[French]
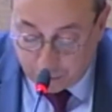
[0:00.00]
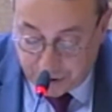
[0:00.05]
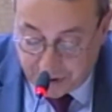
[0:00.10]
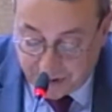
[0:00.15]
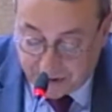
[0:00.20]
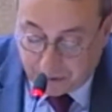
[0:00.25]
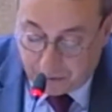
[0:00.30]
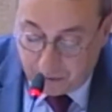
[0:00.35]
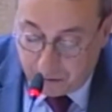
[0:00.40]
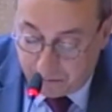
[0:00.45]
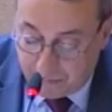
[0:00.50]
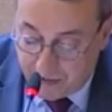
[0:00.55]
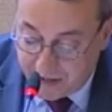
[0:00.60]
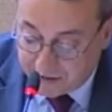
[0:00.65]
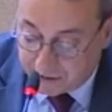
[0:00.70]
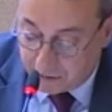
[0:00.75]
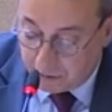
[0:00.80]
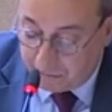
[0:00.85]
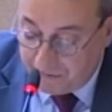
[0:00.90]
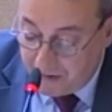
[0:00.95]
une baisse de
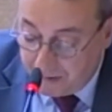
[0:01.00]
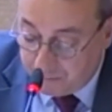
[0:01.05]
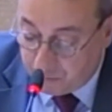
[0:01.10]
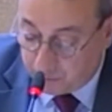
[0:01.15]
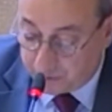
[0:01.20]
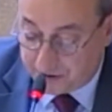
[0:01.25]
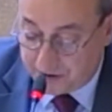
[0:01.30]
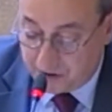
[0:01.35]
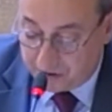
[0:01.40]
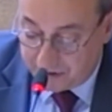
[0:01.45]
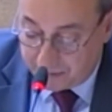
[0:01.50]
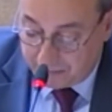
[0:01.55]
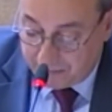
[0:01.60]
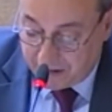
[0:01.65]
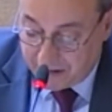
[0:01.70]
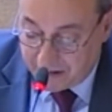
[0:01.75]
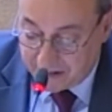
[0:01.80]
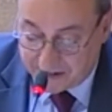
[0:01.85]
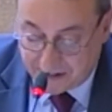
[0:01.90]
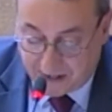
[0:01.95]
20% des
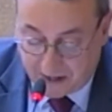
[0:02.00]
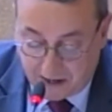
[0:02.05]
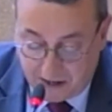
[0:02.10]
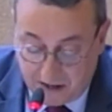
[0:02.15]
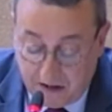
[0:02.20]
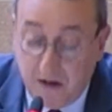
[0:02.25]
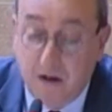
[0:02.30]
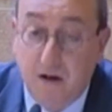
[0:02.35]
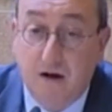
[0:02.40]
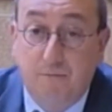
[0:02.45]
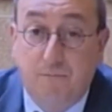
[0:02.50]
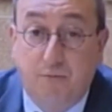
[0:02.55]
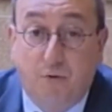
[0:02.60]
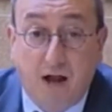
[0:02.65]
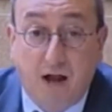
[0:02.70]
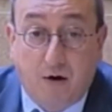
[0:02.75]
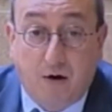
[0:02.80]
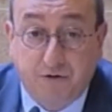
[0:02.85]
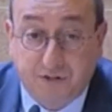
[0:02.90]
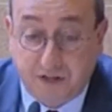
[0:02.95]
préinscrits pour la
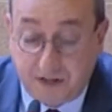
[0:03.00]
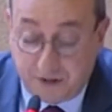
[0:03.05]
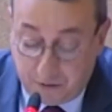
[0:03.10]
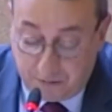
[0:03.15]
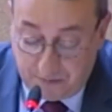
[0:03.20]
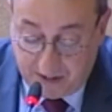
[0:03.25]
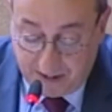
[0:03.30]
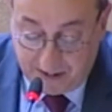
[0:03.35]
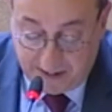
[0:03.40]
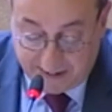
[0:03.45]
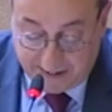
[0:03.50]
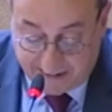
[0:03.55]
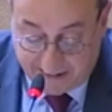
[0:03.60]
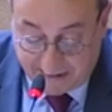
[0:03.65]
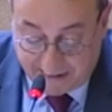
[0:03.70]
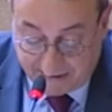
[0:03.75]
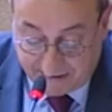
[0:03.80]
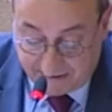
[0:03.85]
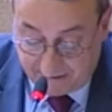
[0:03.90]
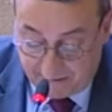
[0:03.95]
rentrée
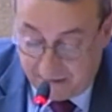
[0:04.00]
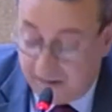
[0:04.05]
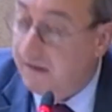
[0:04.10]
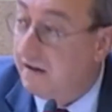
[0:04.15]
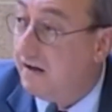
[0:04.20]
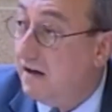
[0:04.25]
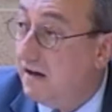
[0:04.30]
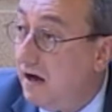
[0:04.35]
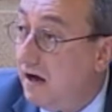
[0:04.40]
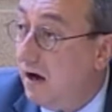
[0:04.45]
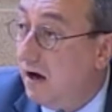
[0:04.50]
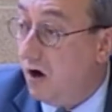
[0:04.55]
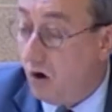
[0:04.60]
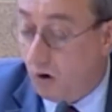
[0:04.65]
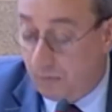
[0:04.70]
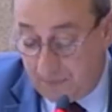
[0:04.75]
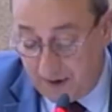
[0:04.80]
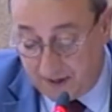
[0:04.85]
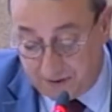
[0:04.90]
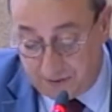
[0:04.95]
2017. En
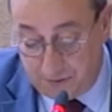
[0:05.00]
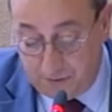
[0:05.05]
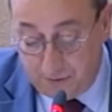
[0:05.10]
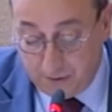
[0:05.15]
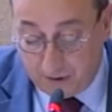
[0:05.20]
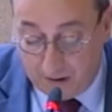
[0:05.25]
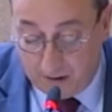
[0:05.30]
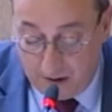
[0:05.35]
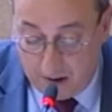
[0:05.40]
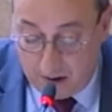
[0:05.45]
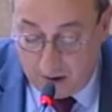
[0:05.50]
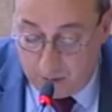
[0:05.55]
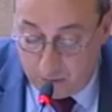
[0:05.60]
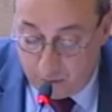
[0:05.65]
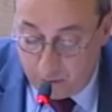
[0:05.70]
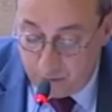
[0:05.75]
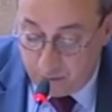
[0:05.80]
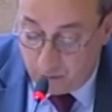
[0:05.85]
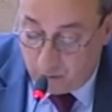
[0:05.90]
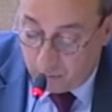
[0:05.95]
peinture, le
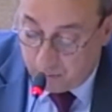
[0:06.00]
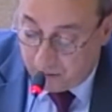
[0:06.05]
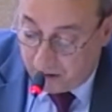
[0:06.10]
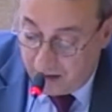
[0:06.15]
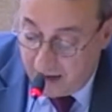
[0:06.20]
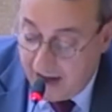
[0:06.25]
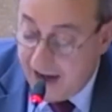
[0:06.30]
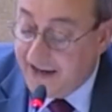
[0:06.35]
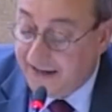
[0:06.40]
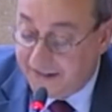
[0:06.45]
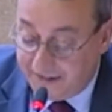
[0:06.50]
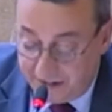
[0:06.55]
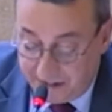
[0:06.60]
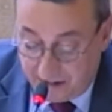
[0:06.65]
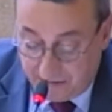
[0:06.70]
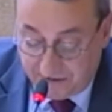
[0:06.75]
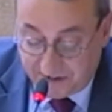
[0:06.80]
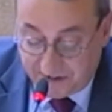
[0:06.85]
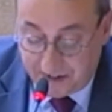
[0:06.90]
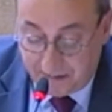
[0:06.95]
nombre a été
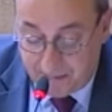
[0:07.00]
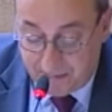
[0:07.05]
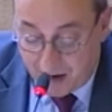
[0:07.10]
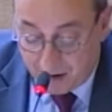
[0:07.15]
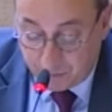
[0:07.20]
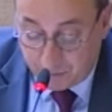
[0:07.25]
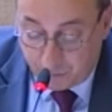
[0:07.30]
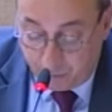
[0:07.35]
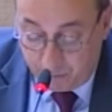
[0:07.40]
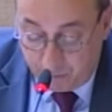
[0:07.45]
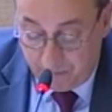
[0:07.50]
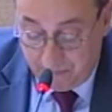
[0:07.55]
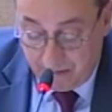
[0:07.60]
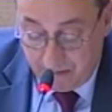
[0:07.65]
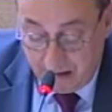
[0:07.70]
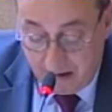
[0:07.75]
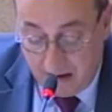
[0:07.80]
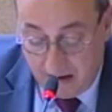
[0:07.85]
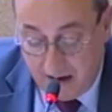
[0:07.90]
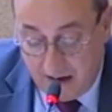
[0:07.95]
divisé par deux.
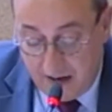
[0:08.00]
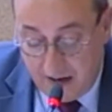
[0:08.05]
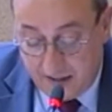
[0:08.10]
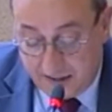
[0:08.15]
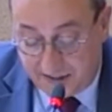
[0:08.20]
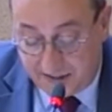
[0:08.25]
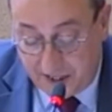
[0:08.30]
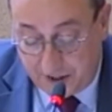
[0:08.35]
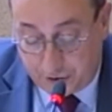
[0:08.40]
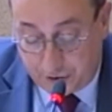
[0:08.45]
Cette chute